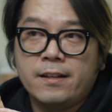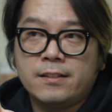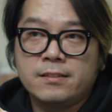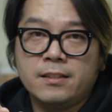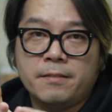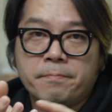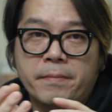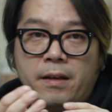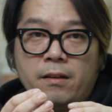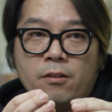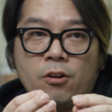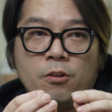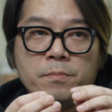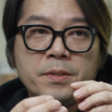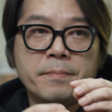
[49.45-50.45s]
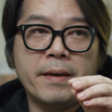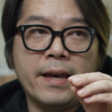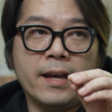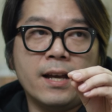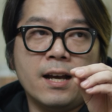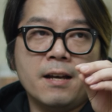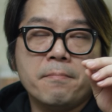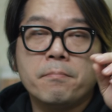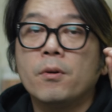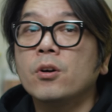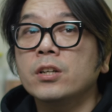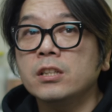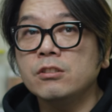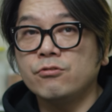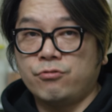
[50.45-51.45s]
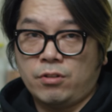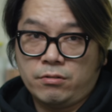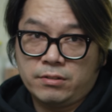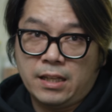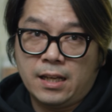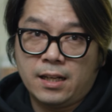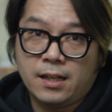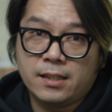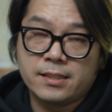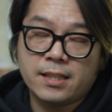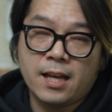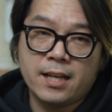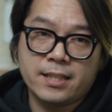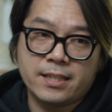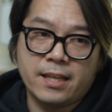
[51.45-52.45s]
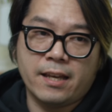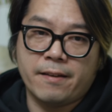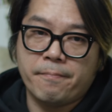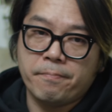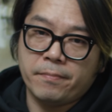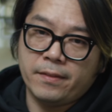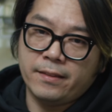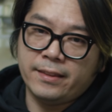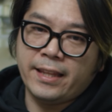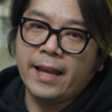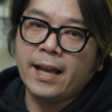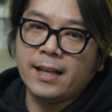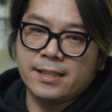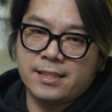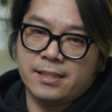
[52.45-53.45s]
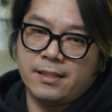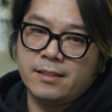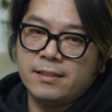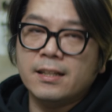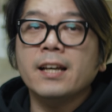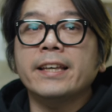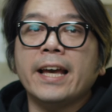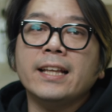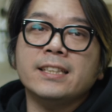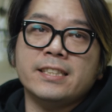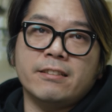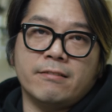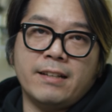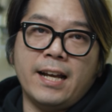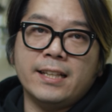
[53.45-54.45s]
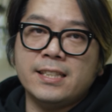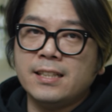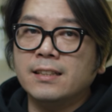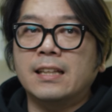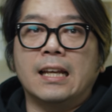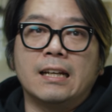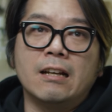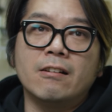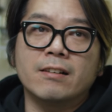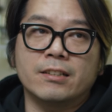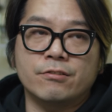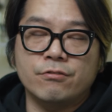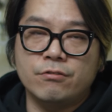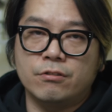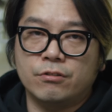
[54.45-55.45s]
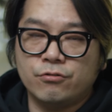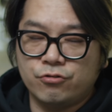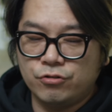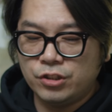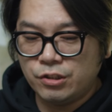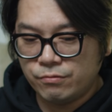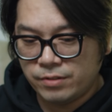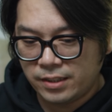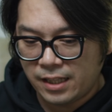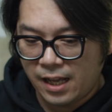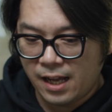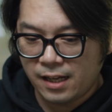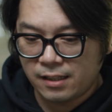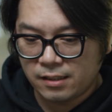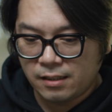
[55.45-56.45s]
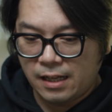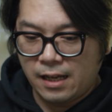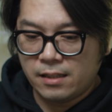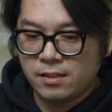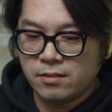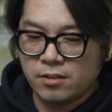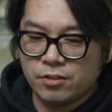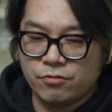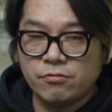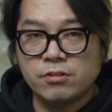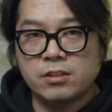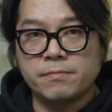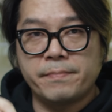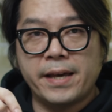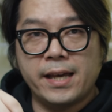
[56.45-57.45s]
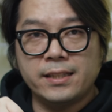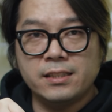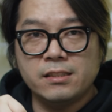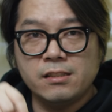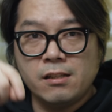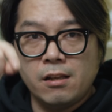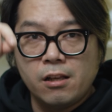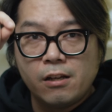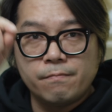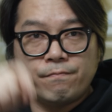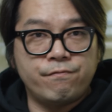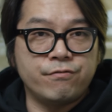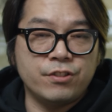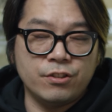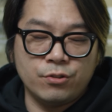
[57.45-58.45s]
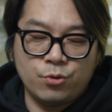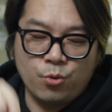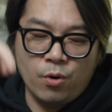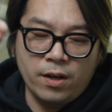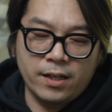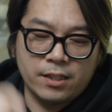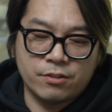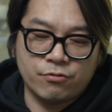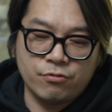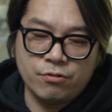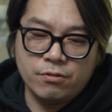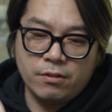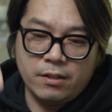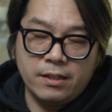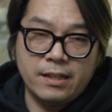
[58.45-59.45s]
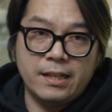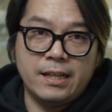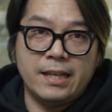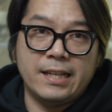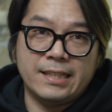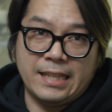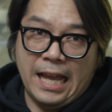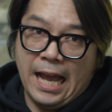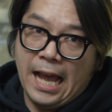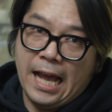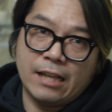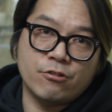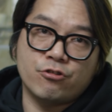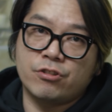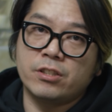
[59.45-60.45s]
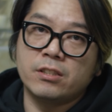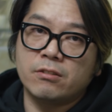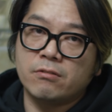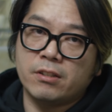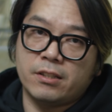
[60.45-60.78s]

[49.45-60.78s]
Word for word: 근데 매, 어미 매가 먹이를 구하러 날아간 사이에 때까치 그러니까 까치예요. 까치가 날라와가지고 둥지 위에 딱 앉아가지고 그 매들을 부리로 쪼아가지고 죽이는